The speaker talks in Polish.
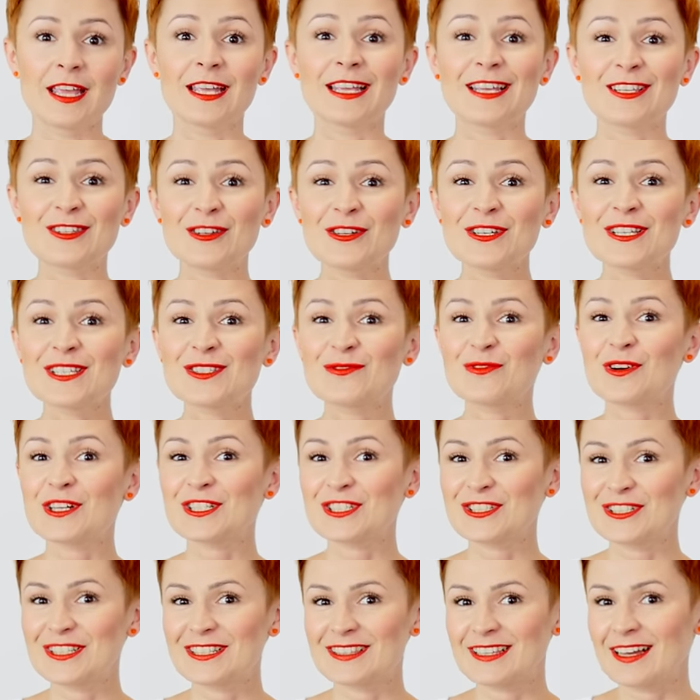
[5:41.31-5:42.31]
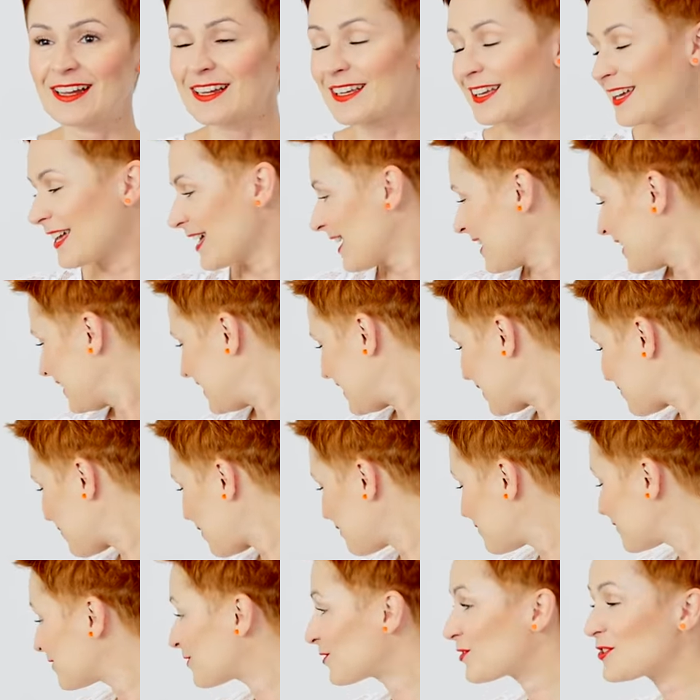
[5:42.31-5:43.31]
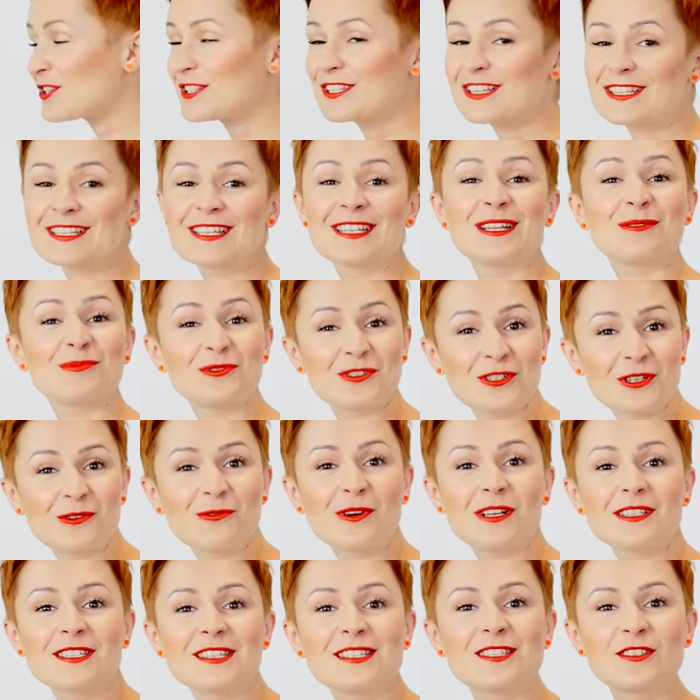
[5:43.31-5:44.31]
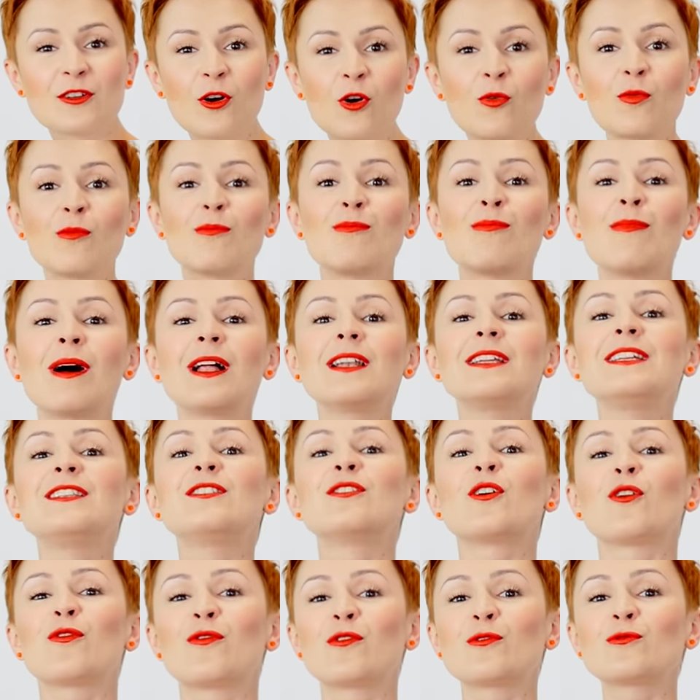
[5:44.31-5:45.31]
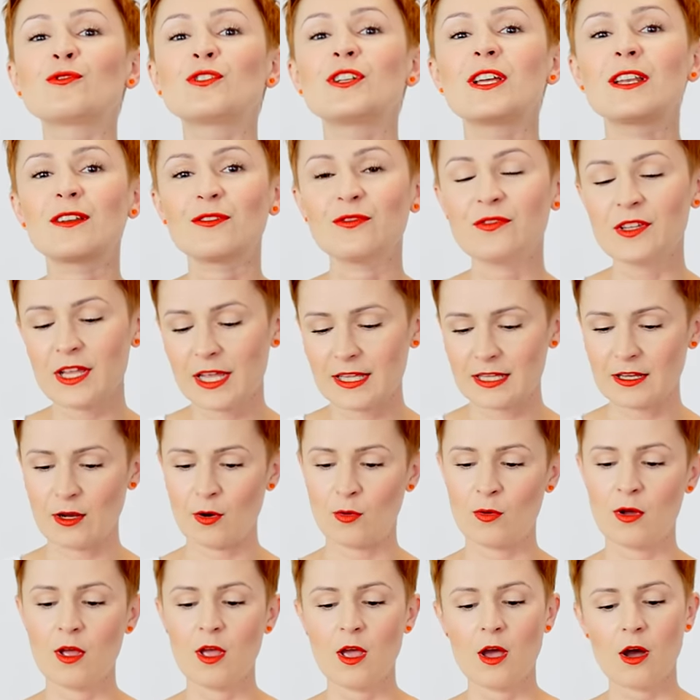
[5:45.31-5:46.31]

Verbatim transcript: I to jest właśnie tak, jak mamy do czynienia na przykład z tą malinową czerwienią.